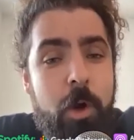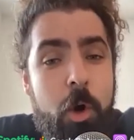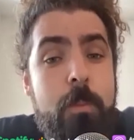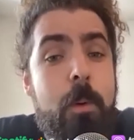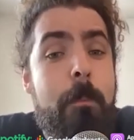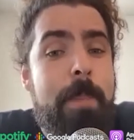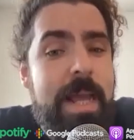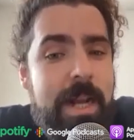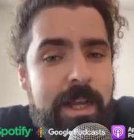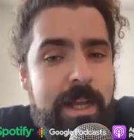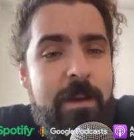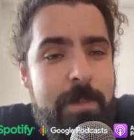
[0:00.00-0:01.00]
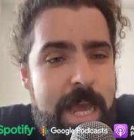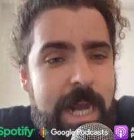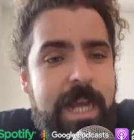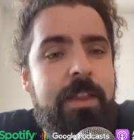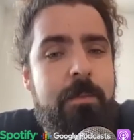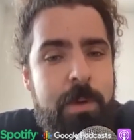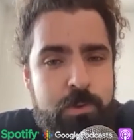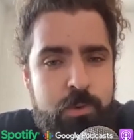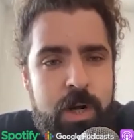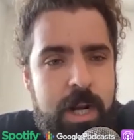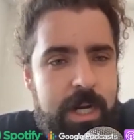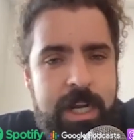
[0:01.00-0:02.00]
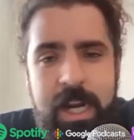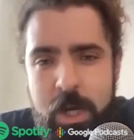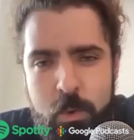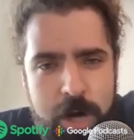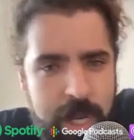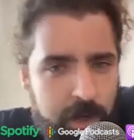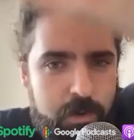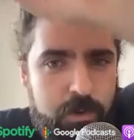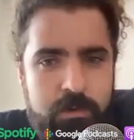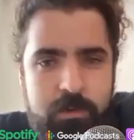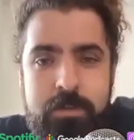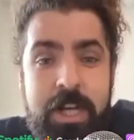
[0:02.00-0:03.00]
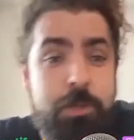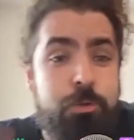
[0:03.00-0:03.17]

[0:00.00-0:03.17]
de cómo opera el viaje del personaje en un arco